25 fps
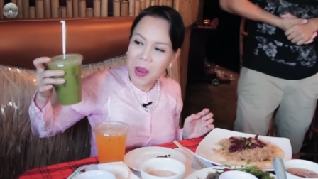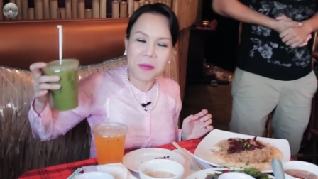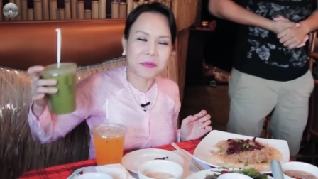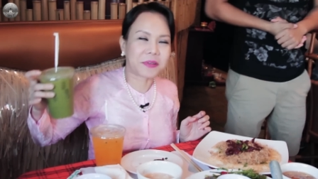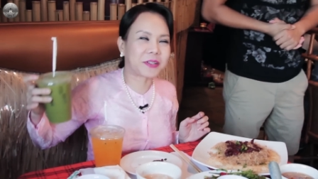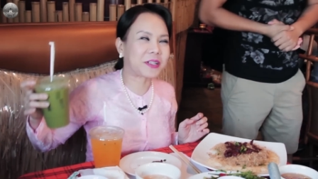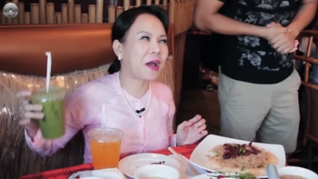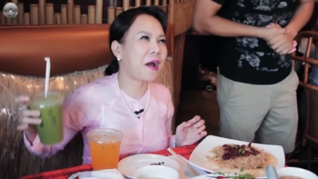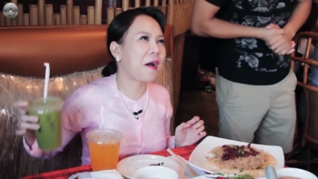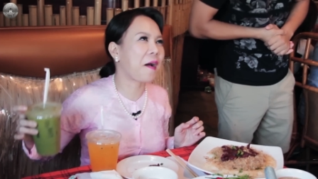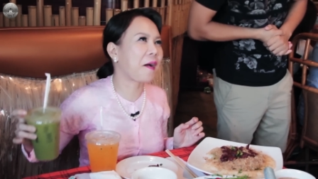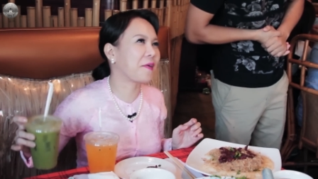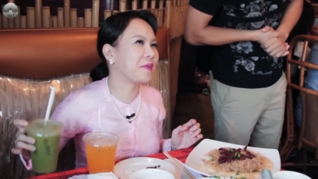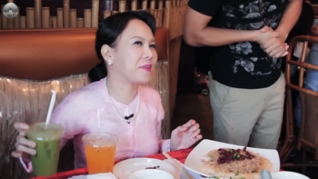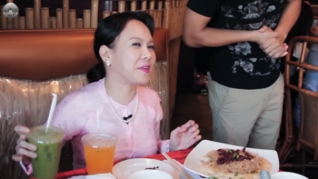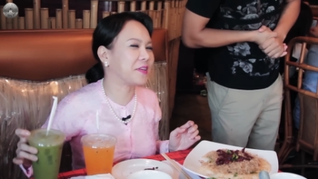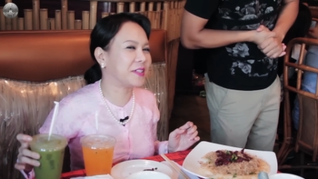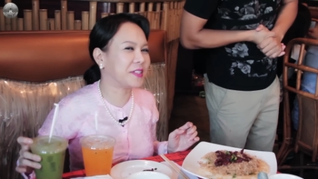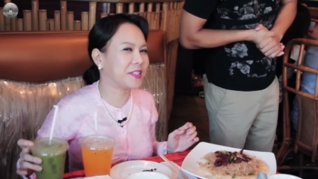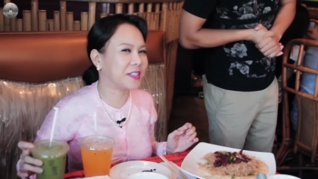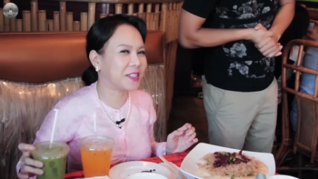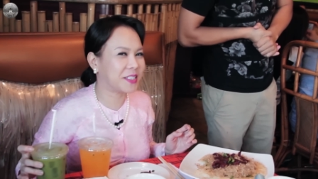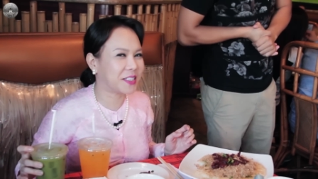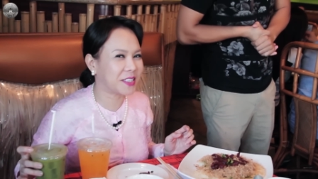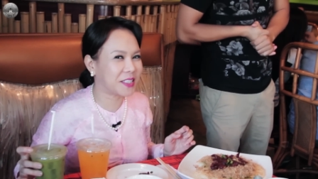
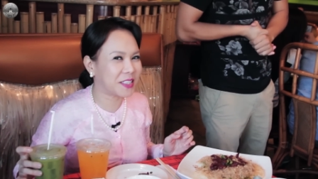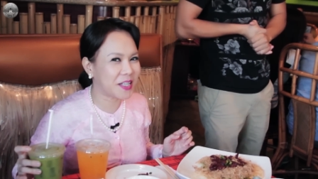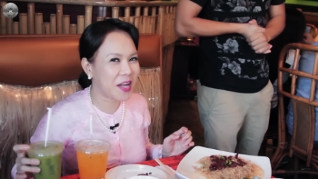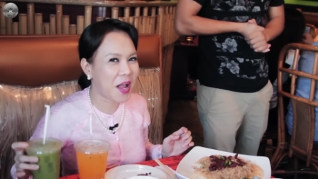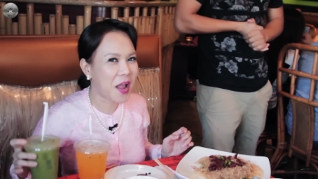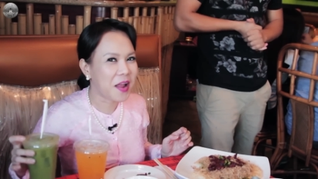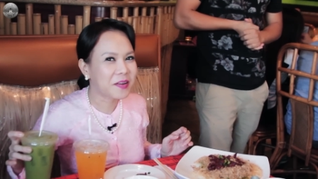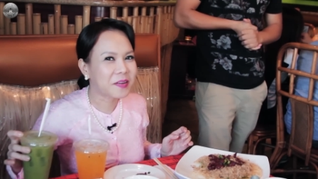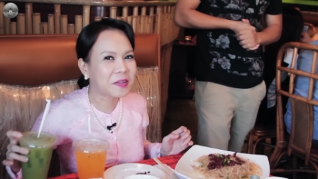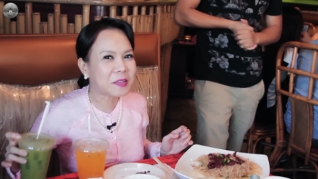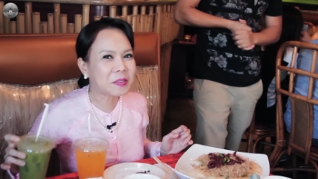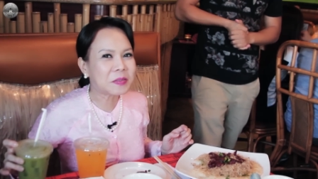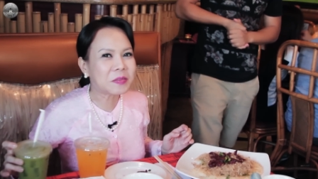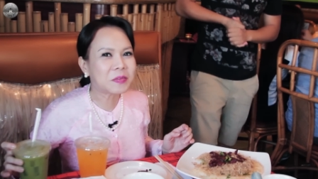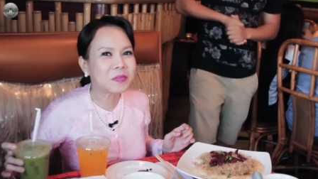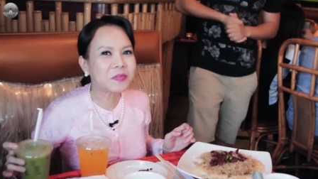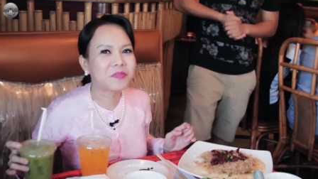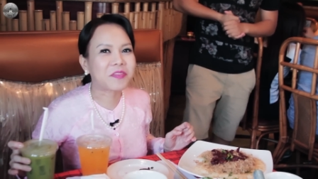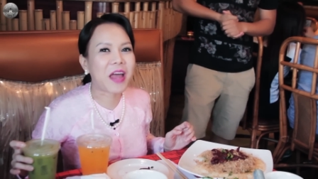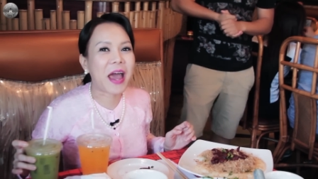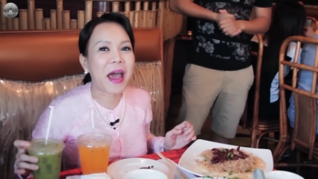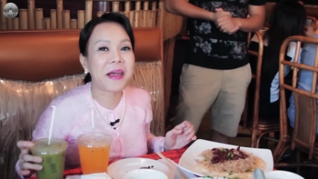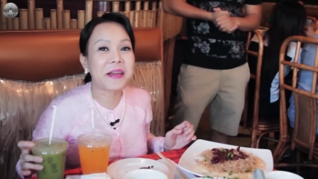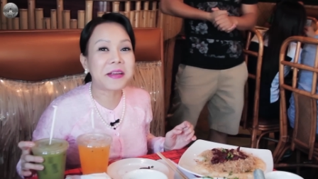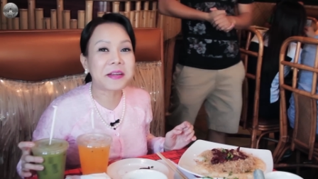Trời ơi.
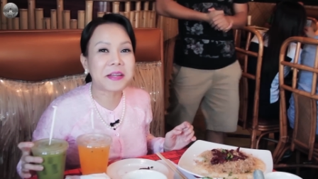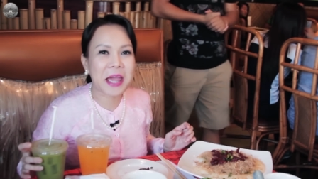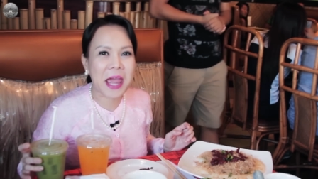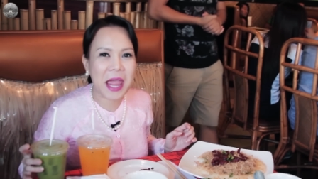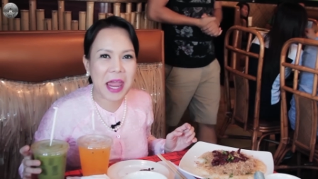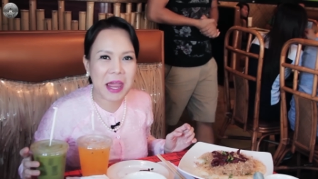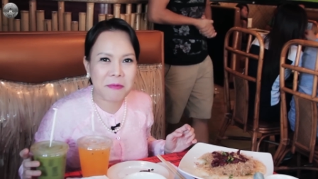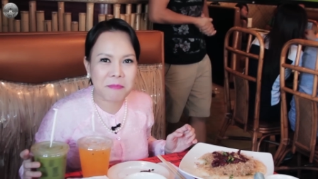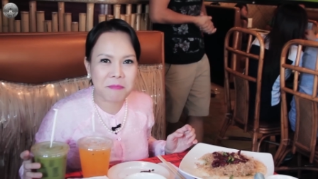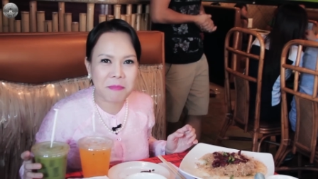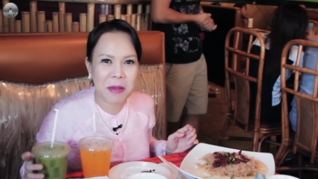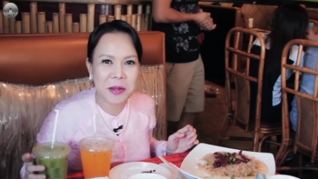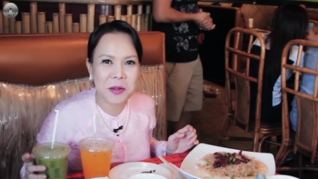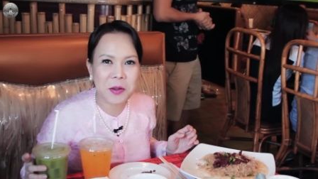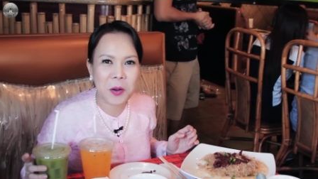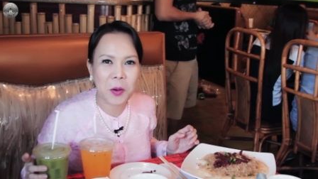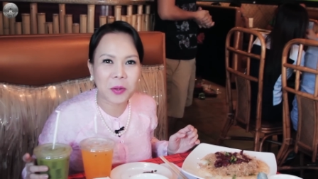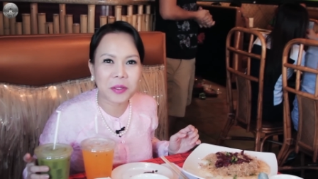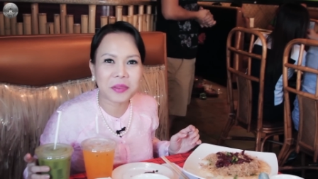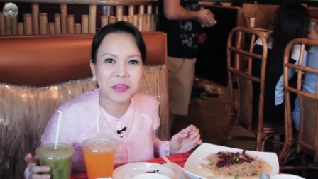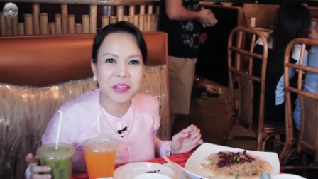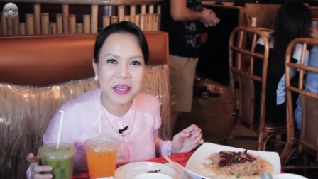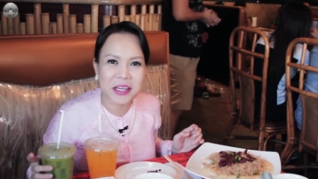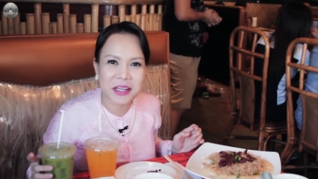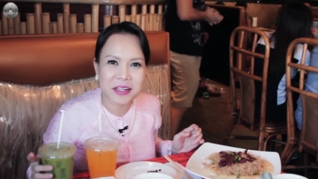Tặng kèm bị nổi
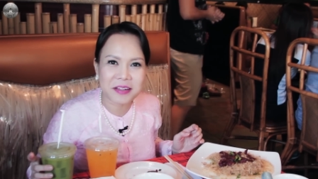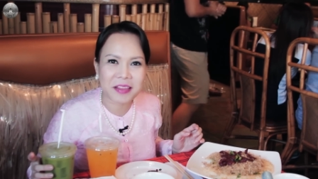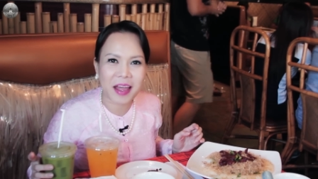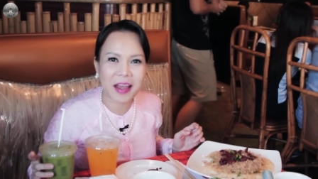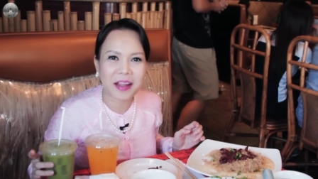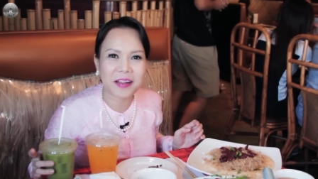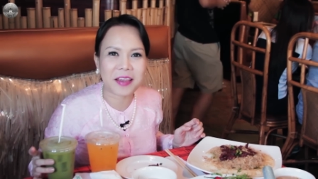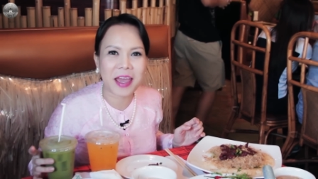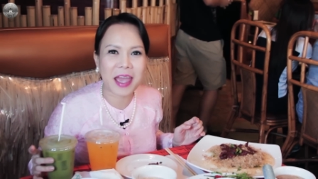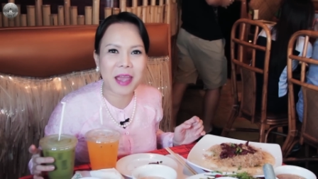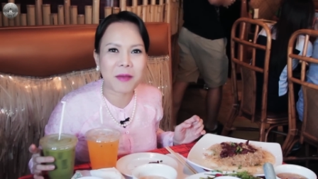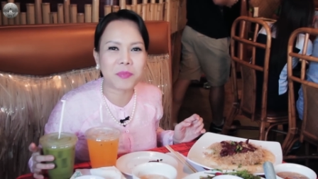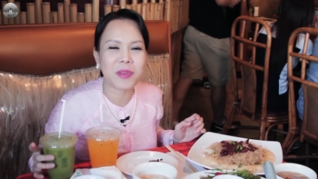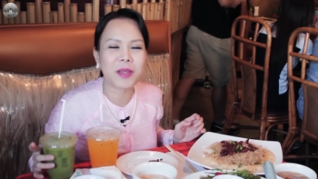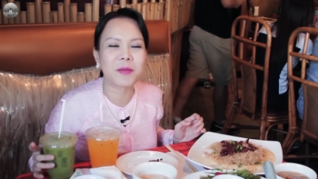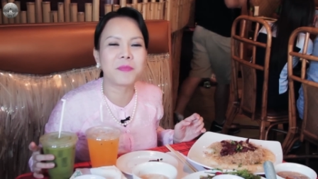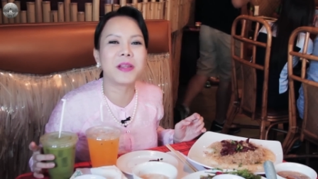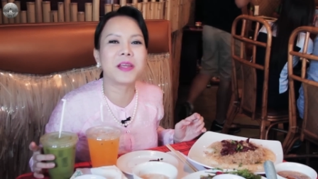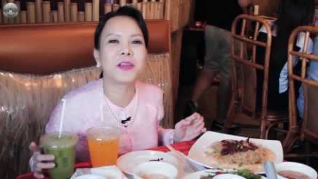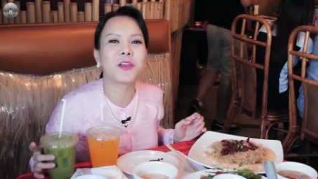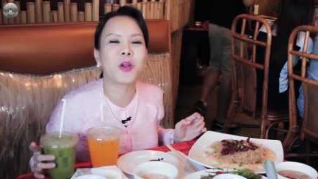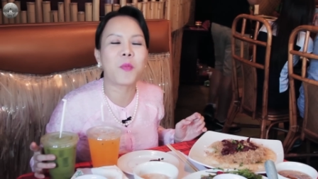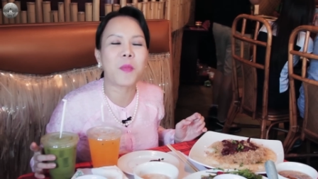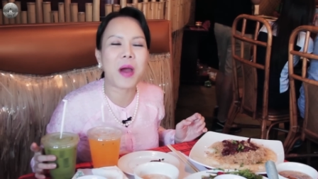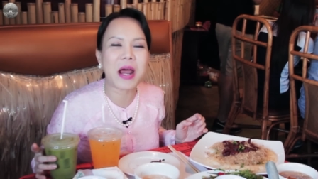tiếng, tặng kèm thêm
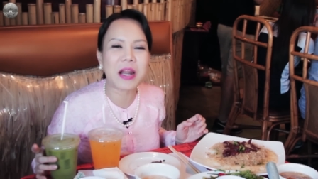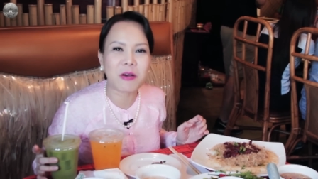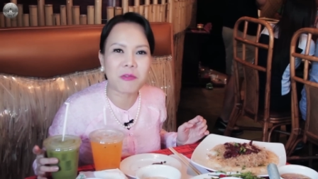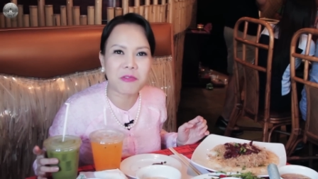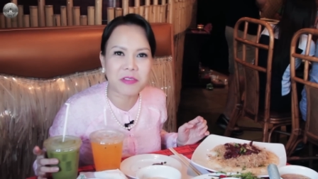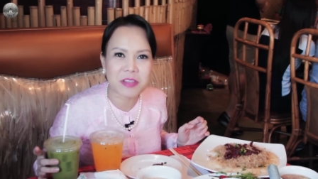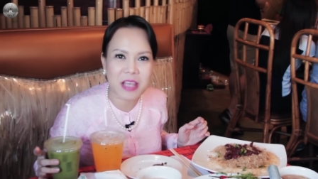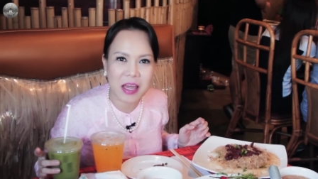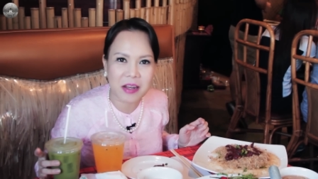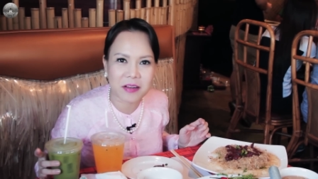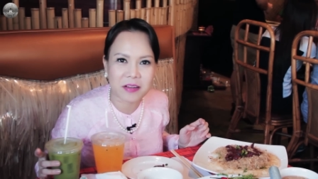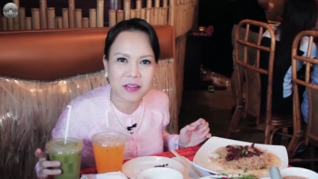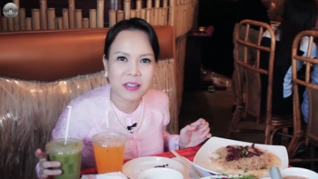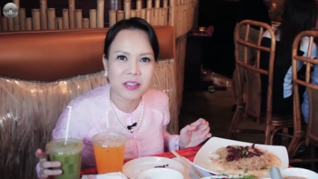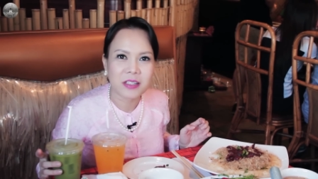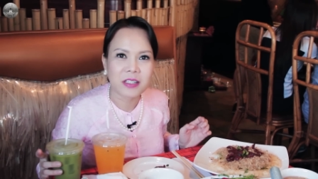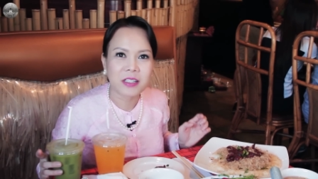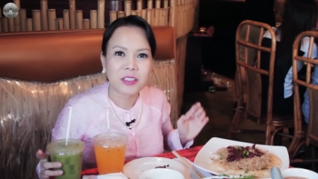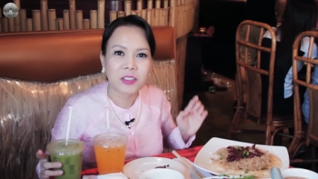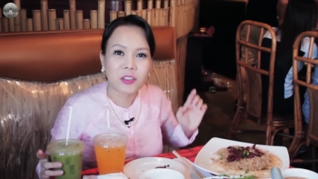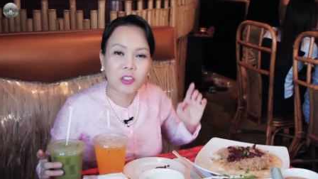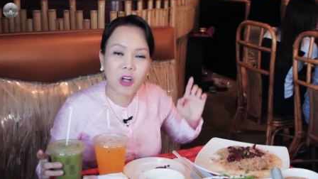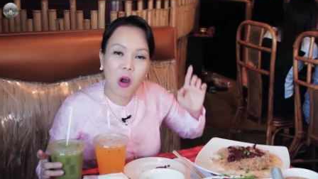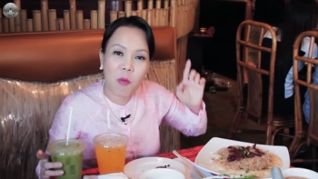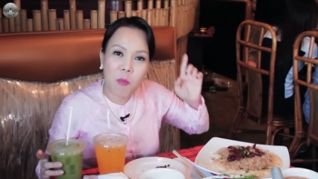ly rau má đậu xanh.
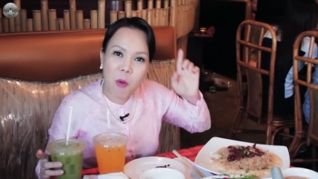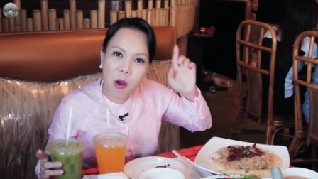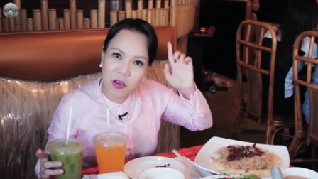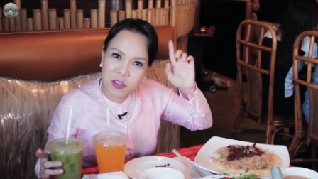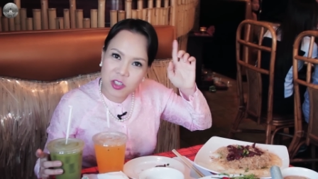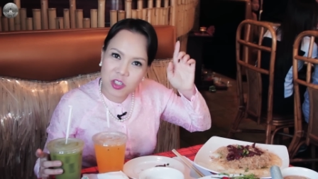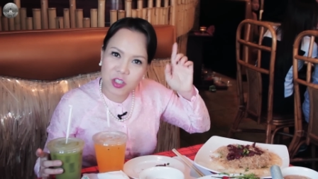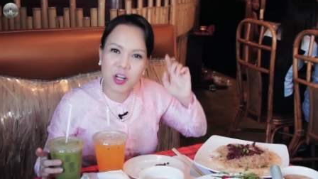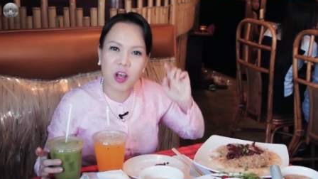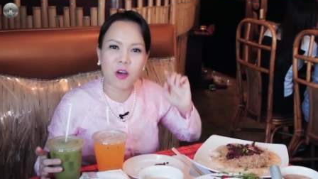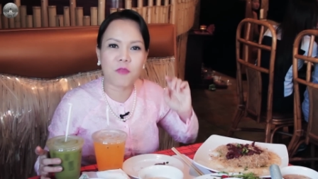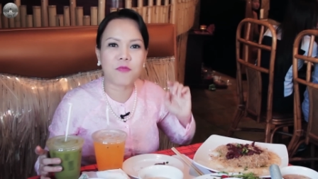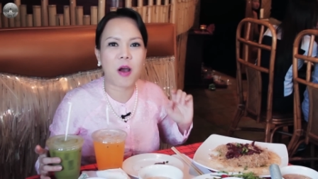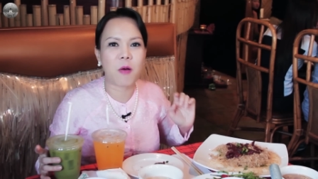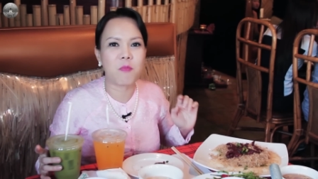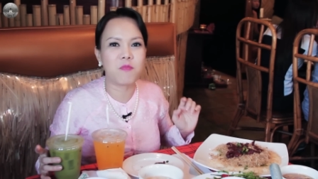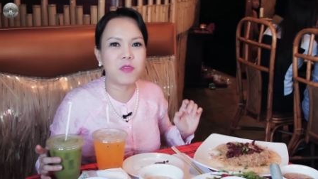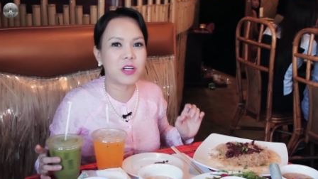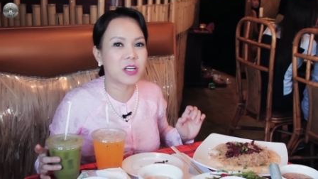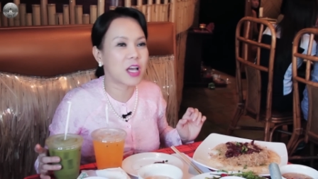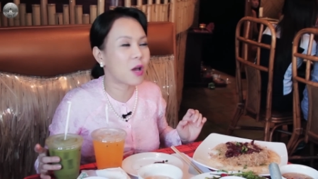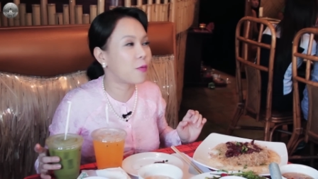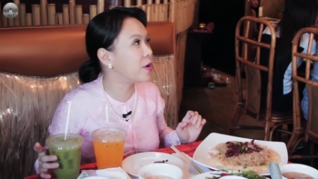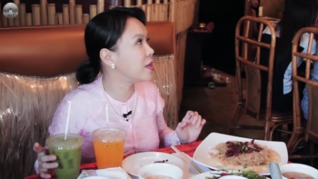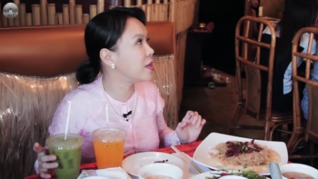Còn món sữa đậu phộng nữa nha quý